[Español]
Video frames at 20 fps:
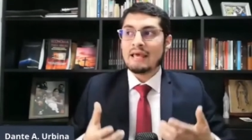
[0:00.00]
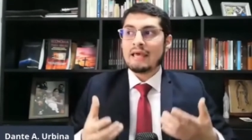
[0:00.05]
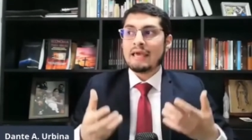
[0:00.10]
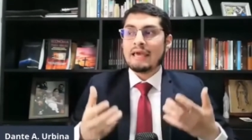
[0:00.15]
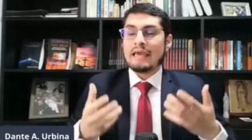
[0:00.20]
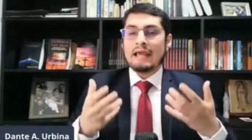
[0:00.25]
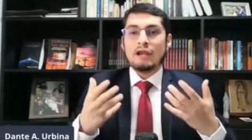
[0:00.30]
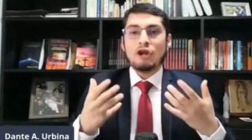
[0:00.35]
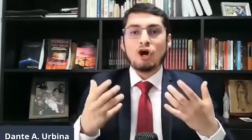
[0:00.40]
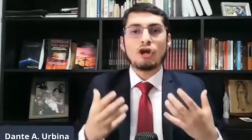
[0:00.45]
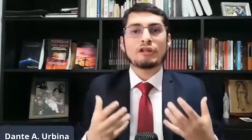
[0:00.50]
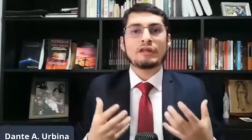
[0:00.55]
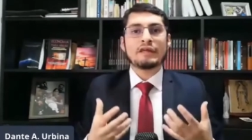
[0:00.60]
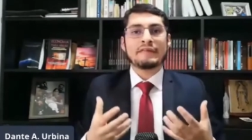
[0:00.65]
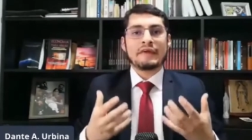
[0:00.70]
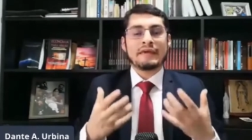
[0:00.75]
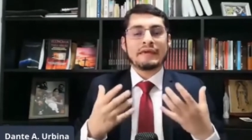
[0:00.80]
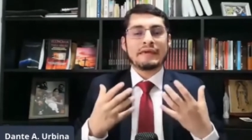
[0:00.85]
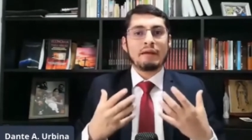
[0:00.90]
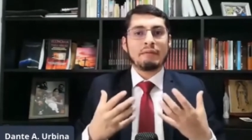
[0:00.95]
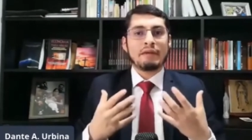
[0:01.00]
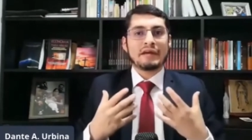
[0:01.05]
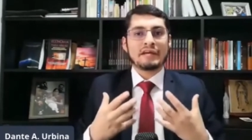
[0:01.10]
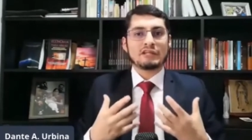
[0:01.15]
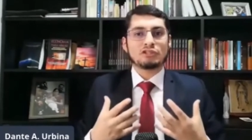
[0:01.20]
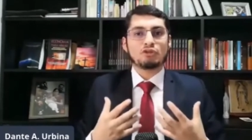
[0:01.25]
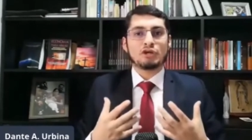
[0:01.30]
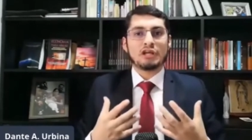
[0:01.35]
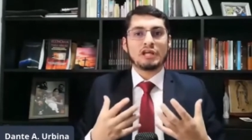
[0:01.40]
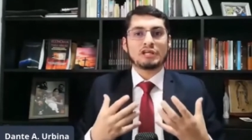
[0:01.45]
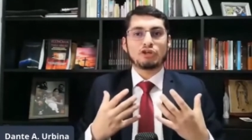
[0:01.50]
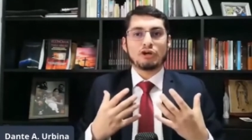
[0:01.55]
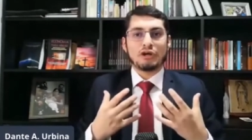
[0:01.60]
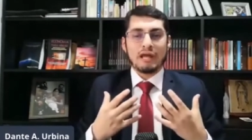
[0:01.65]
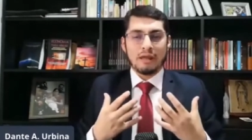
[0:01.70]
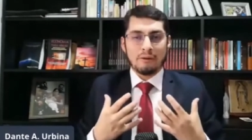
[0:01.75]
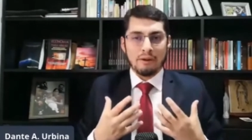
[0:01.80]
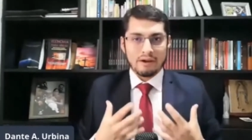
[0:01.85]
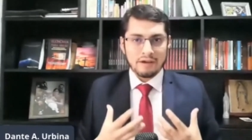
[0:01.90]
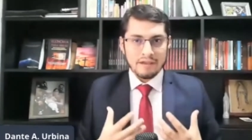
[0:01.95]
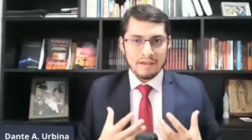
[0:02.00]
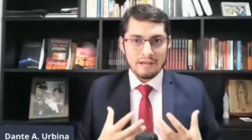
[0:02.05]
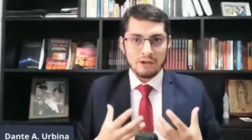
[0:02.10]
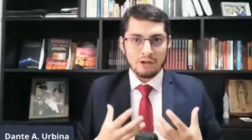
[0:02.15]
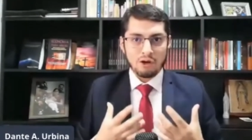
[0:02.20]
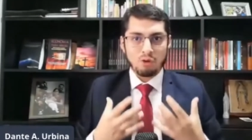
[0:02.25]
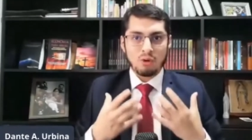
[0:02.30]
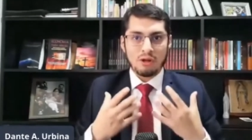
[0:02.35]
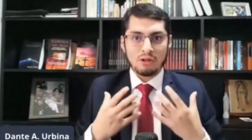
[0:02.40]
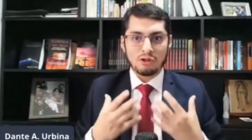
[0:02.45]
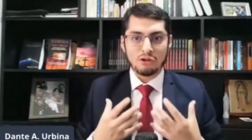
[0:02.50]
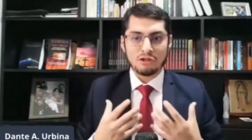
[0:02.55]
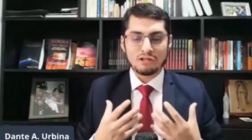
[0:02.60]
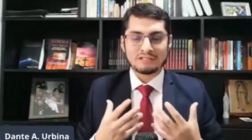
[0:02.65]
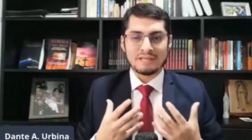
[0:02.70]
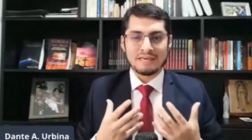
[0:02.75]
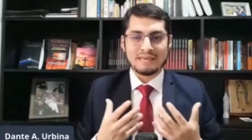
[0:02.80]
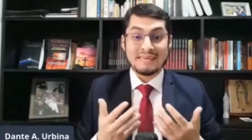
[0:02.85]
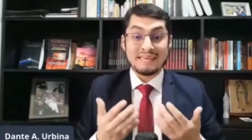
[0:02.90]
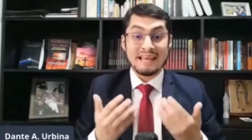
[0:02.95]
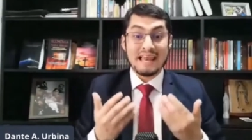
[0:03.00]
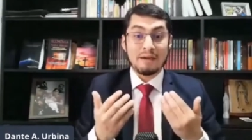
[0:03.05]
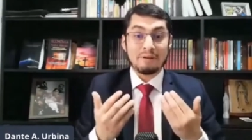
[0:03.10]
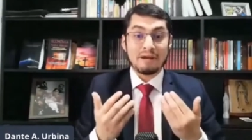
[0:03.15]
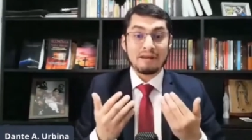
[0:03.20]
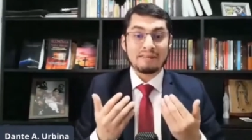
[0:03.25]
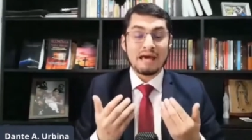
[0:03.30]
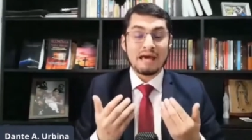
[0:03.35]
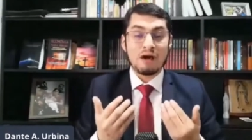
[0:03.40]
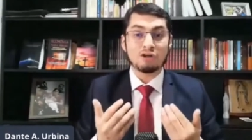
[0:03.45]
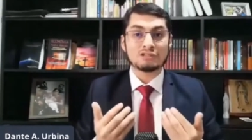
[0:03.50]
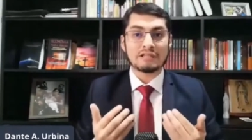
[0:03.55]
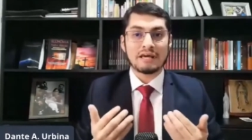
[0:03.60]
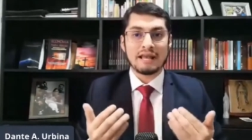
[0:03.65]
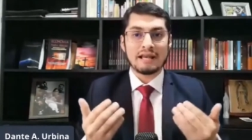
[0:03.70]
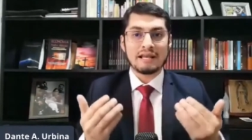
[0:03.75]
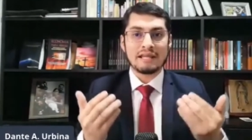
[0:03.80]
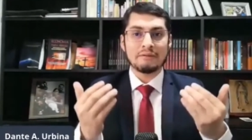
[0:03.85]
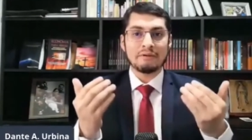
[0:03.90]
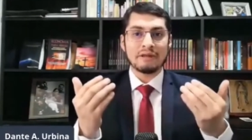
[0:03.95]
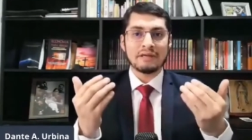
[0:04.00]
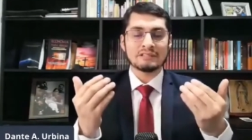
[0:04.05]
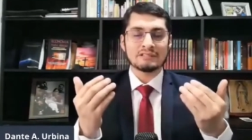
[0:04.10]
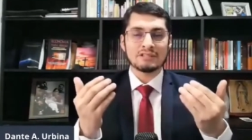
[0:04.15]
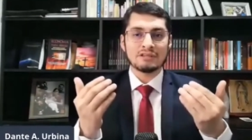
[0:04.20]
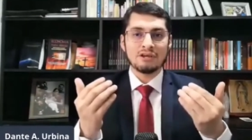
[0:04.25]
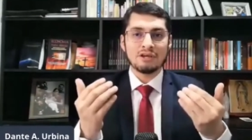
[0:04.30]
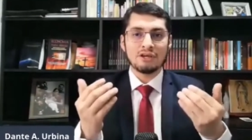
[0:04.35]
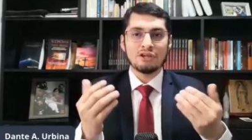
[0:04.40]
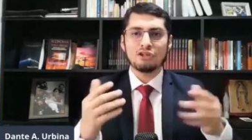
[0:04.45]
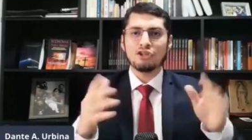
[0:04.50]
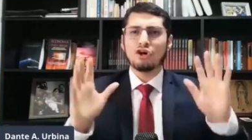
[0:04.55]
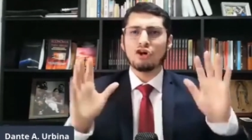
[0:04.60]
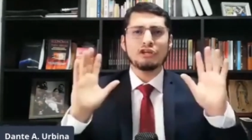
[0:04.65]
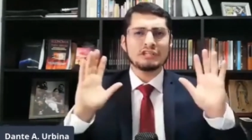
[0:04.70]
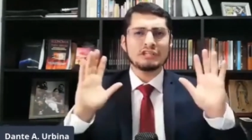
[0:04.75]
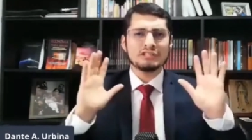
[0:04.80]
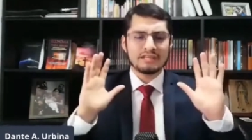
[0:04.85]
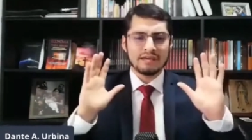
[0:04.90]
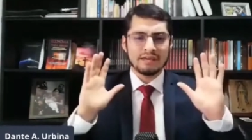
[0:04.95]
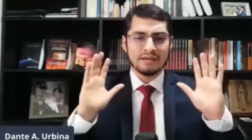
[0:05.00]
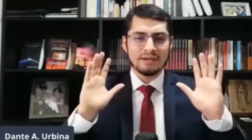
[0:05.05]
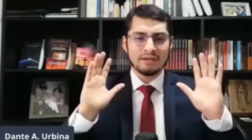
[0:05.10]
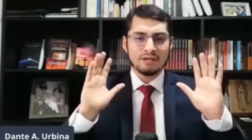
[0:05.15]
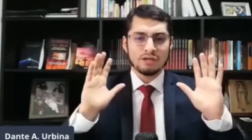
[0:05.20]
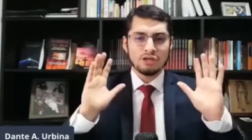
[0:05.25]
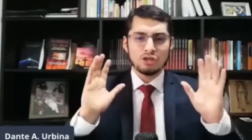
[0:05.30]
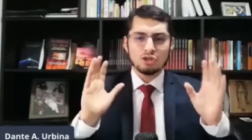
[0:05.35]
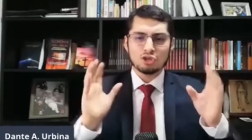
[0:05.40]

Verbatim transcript: El orden en que habla Jesucristo en el Evangelio cuando dice, y la verdad os hará libres, no dice,